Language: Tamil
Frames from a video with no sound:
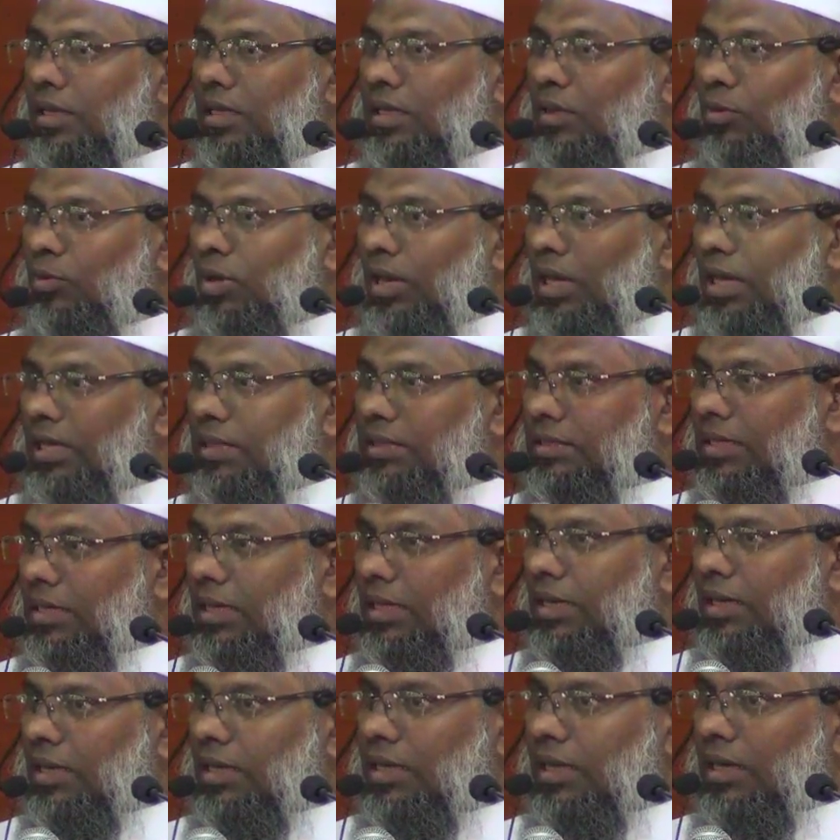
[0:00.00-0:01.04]
இந்த
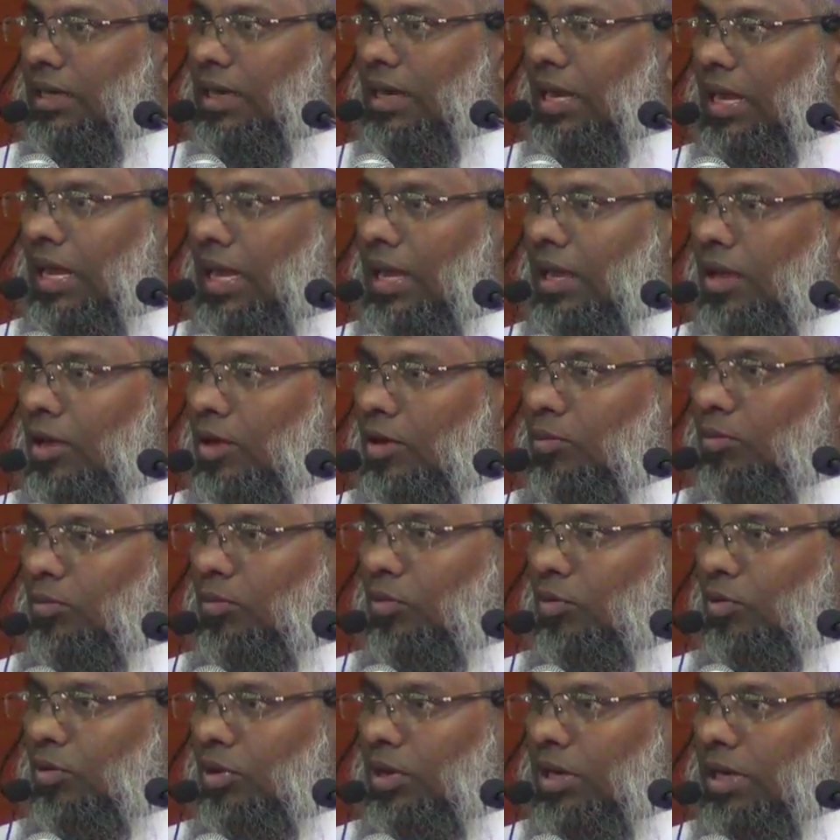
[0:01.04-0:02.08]
உலகத்தில் இருக்கின்ற
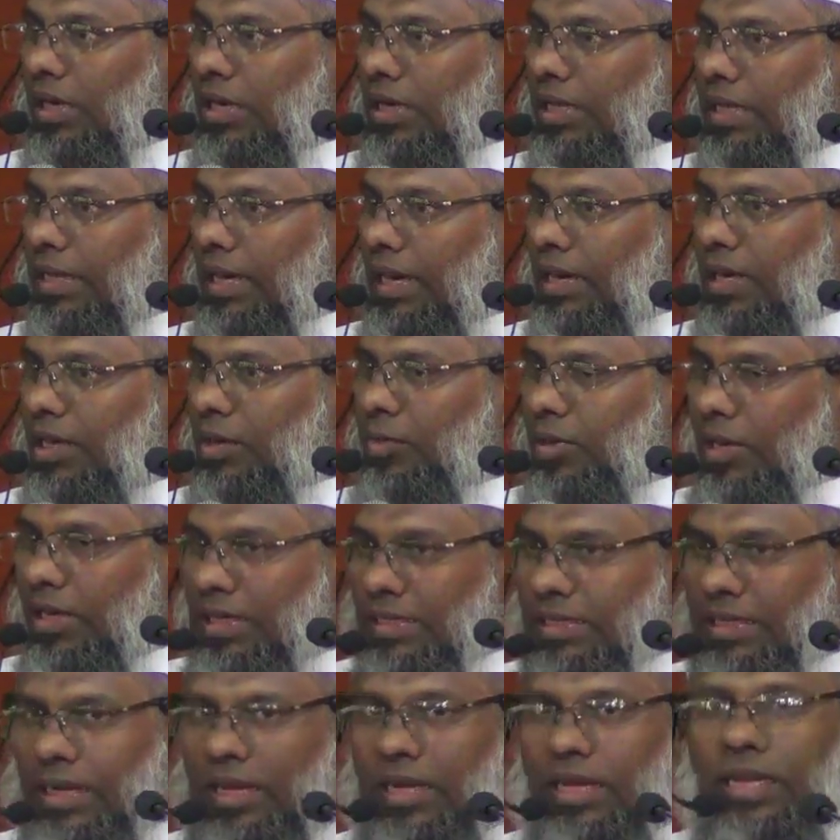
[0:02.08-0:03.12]
மூன்றில் இரண்டு
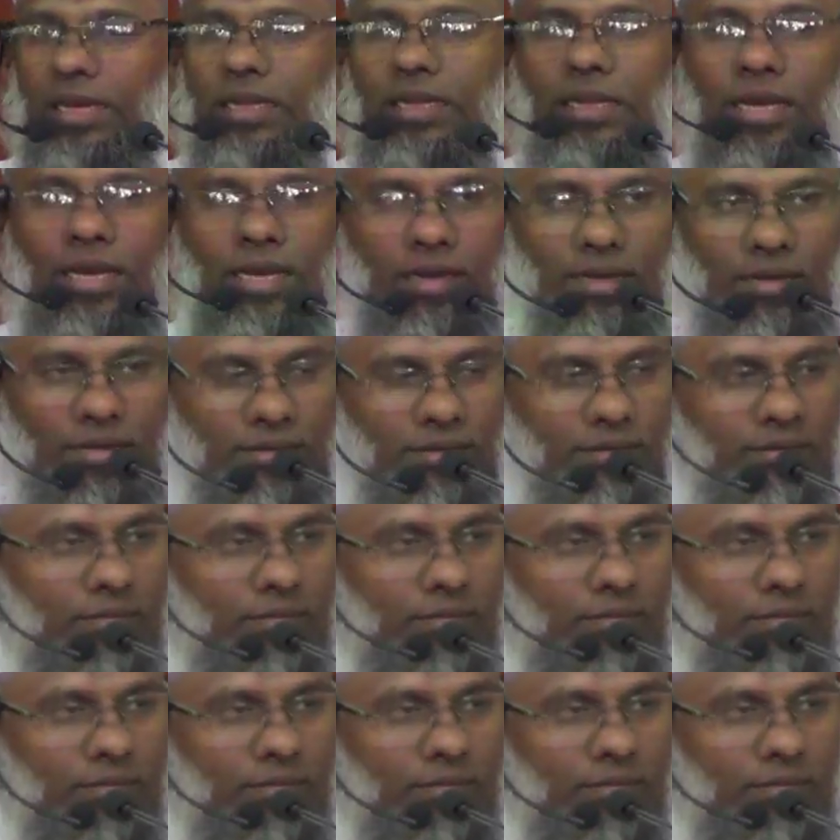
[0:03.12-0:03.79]
பங்கு தண்ணீர் தான்